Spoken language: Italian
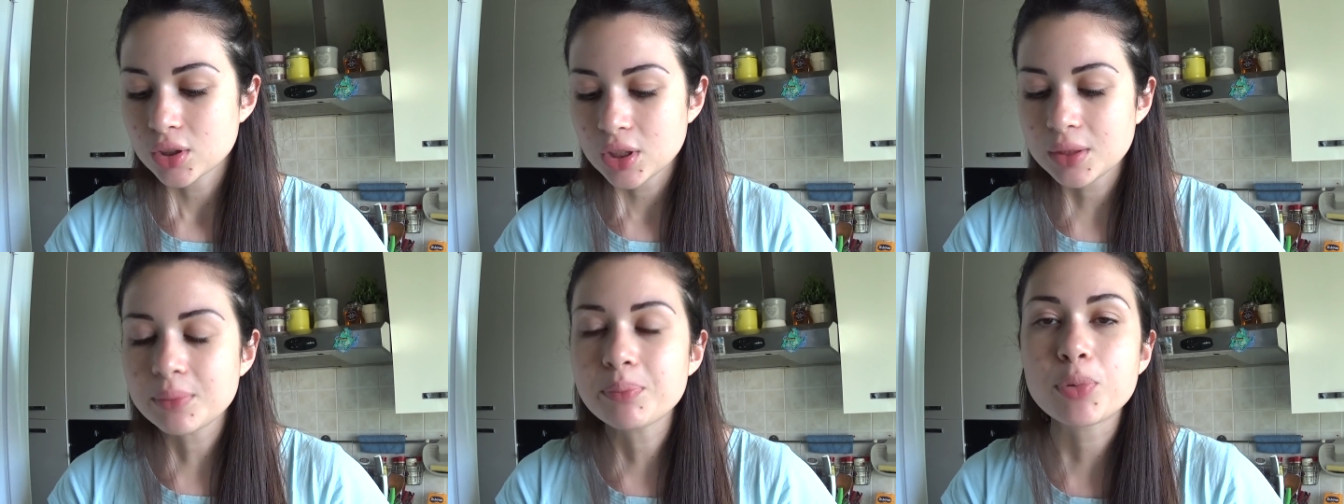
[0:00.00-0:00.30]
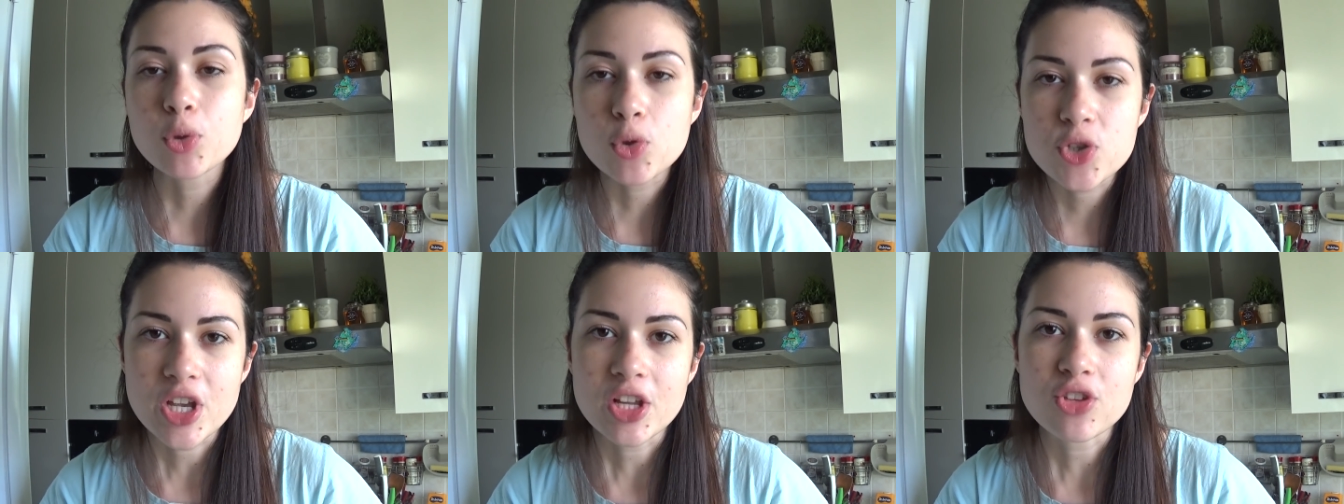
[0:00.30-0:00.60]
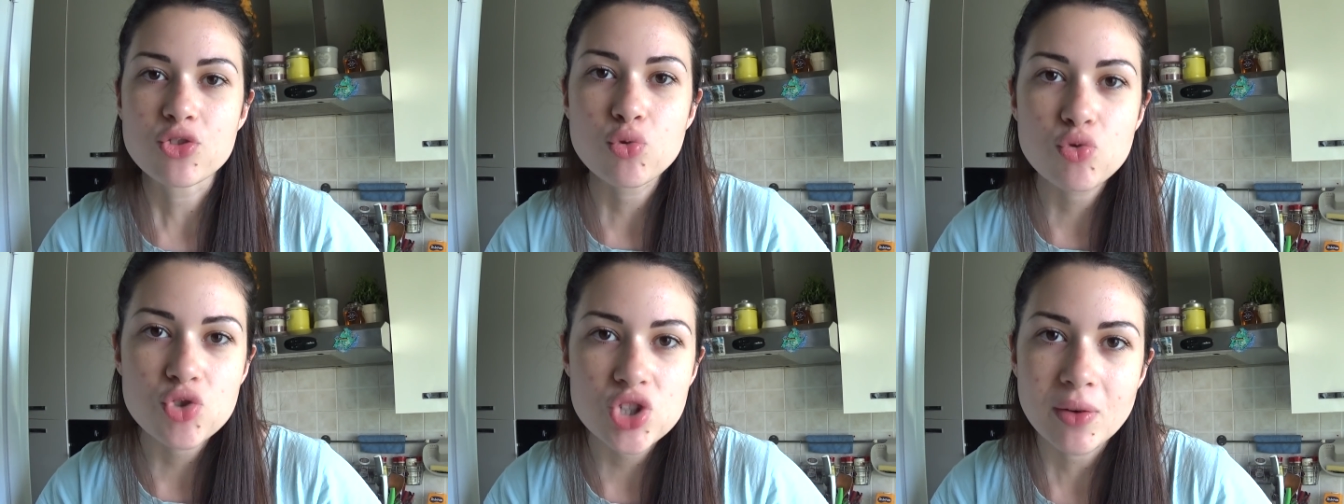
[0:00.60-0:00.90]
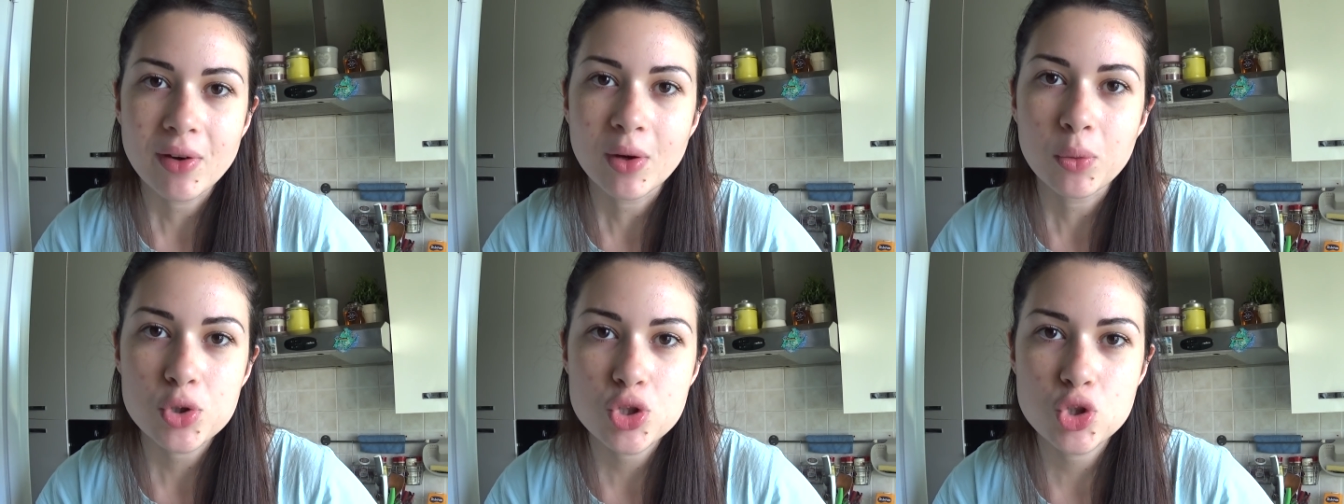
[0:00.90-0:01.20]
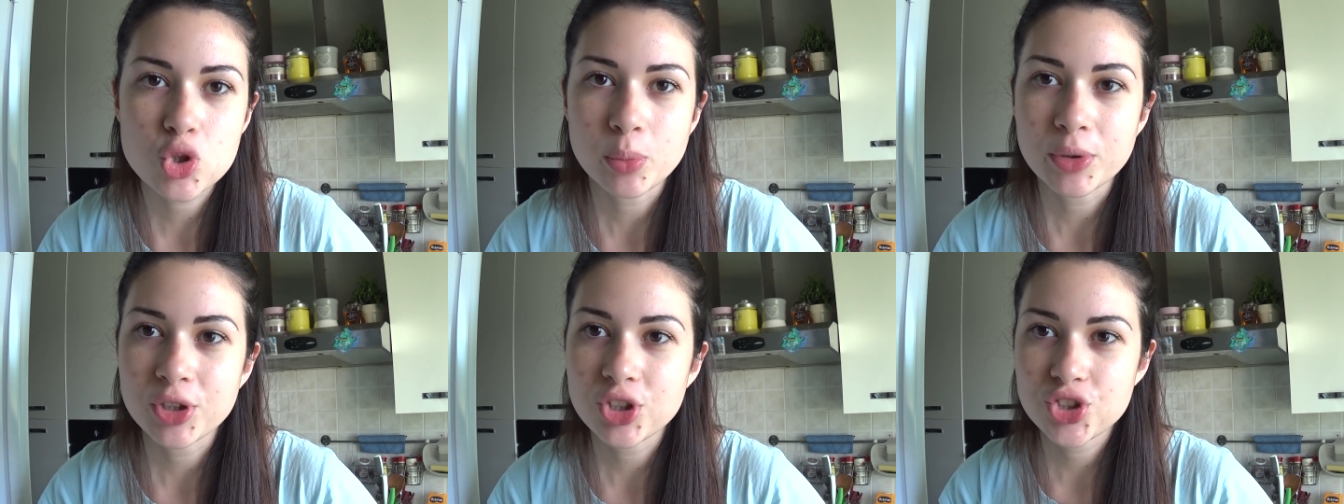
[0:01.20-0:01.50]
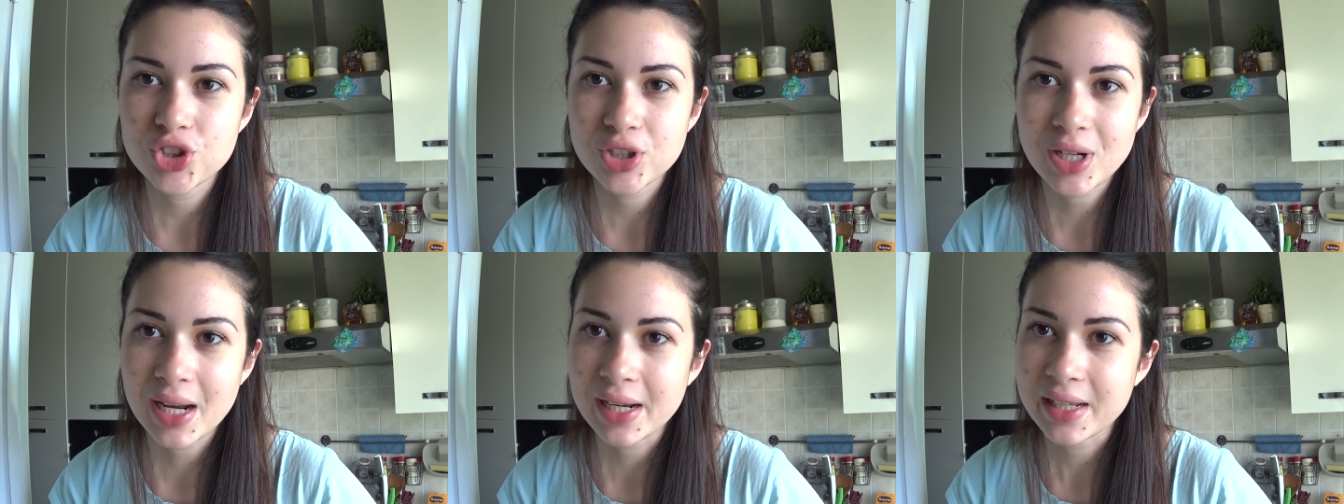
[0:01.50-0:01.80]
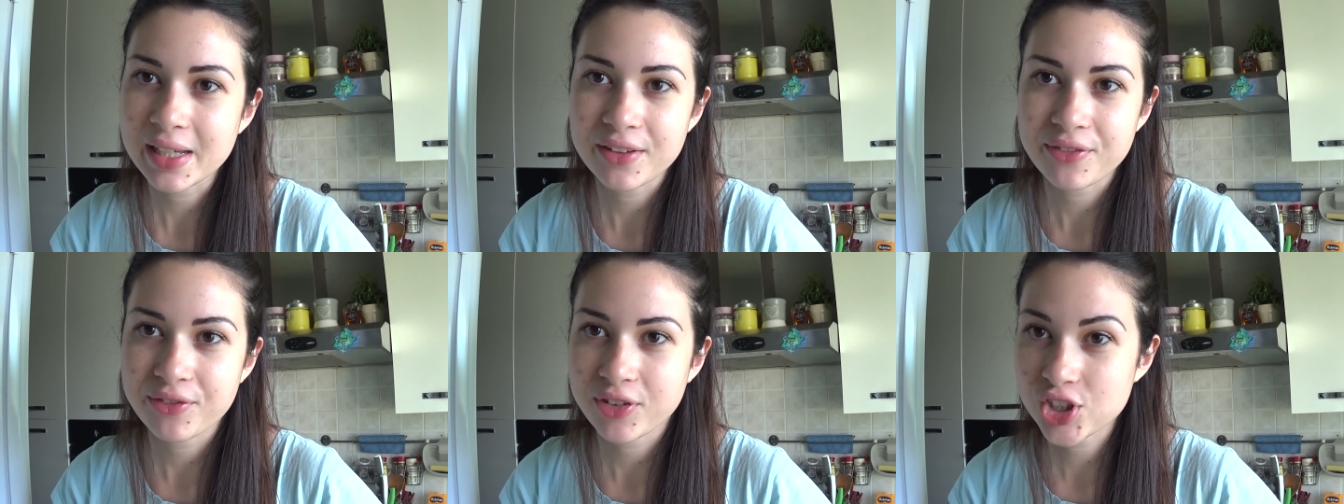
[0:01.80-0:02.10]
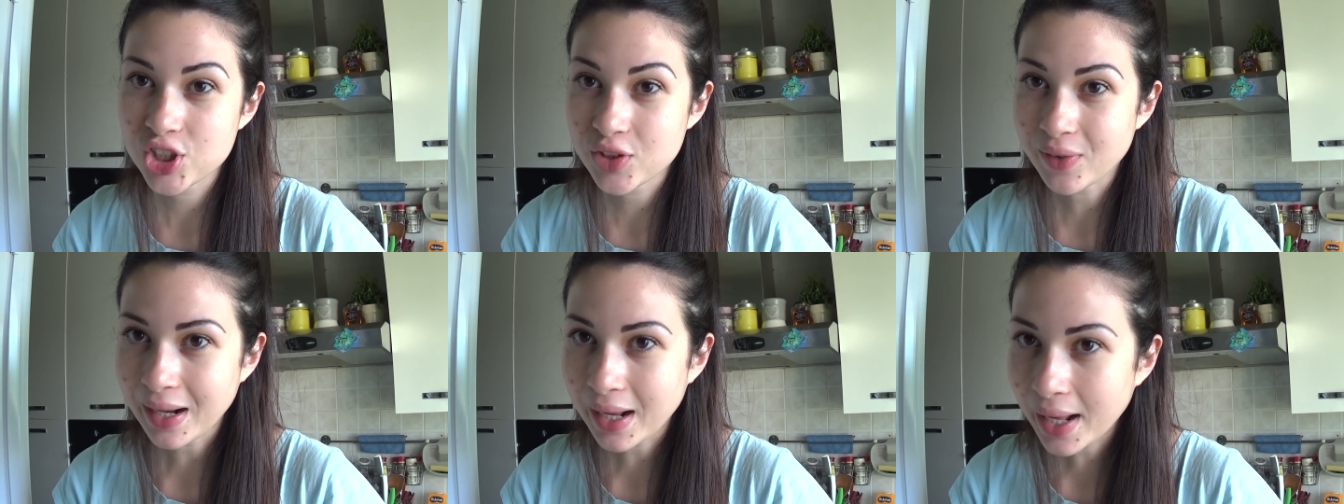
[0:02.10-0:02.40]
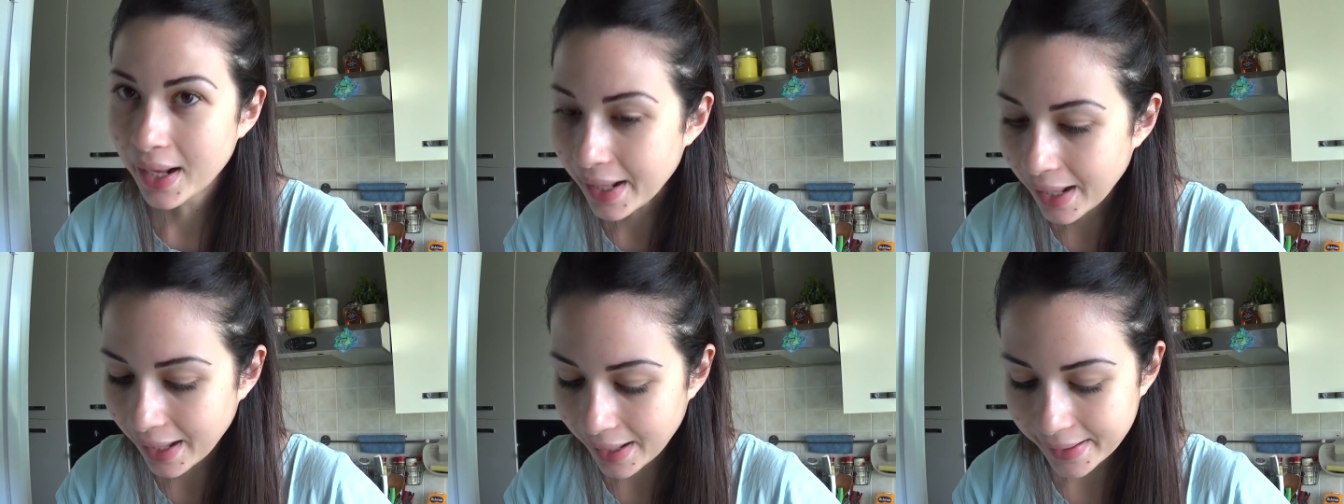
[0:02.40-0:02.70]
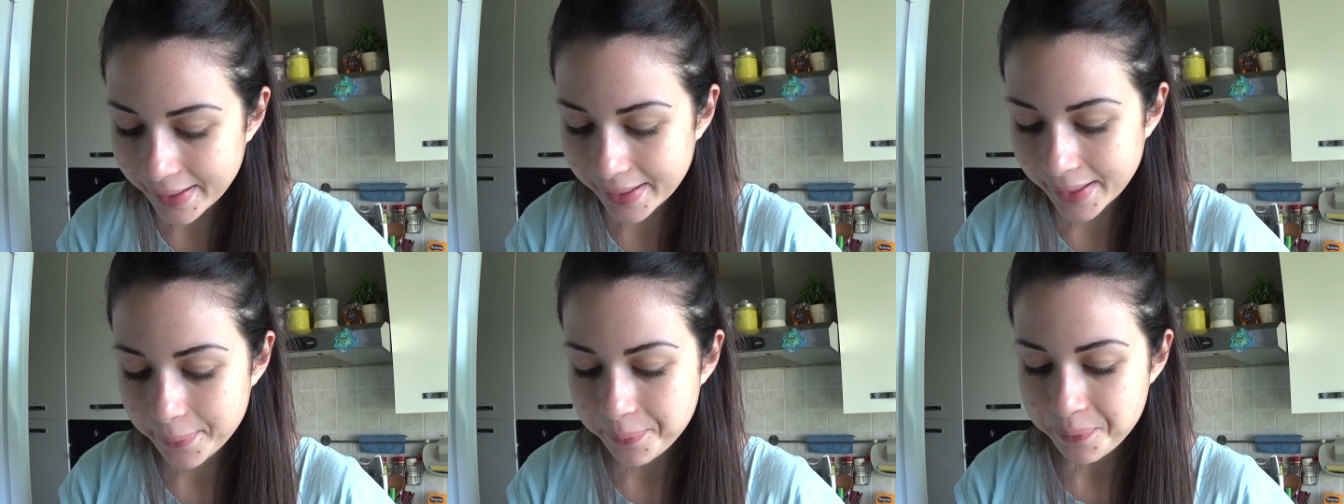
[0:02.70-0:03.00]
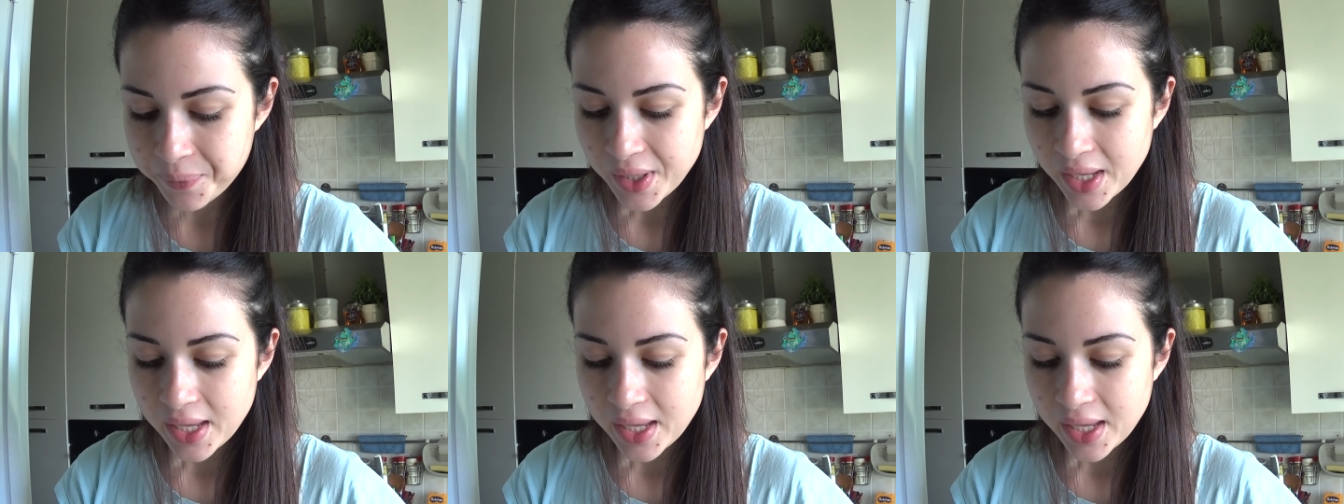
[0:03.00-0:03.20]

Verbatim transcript: in più si aggiungeva questo medicinale che faceva cagare